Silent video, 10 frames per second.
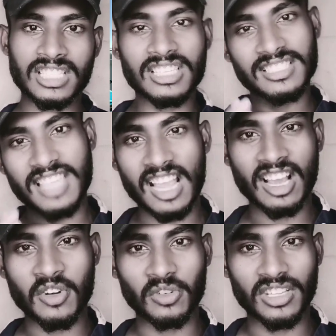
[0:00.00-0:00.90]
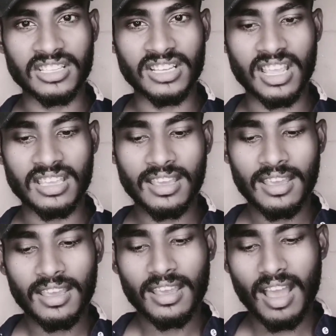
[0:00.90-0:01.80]
সাথে দেখা করতে চাই
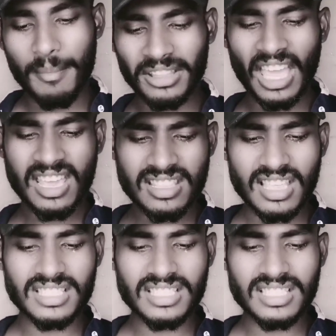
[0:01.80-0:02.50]
আমি দেখতে